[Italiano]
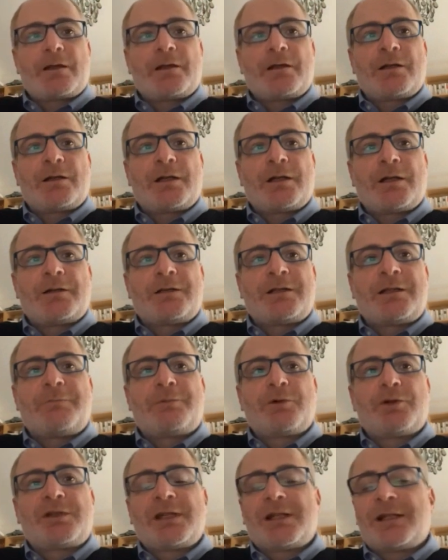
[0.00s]
eh, di
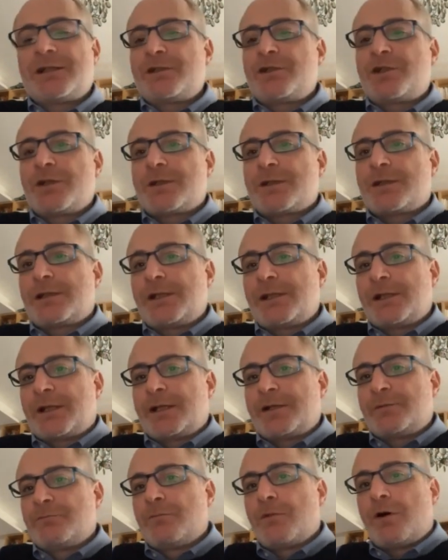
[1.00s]
poterli
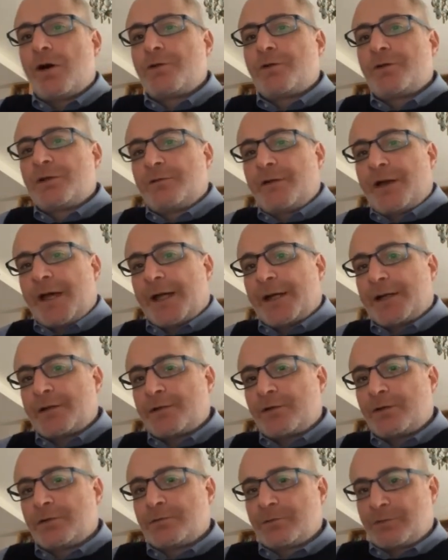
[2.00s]
gestire in modo
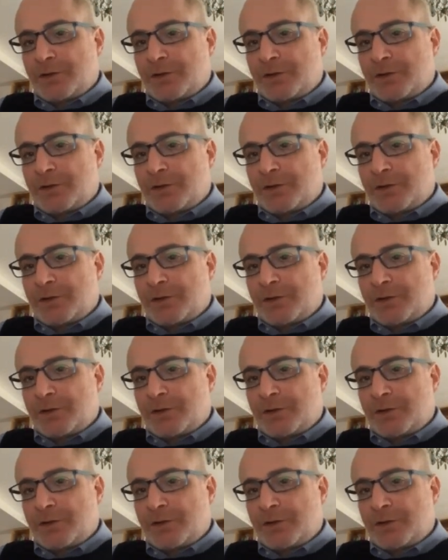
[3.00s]
diverso.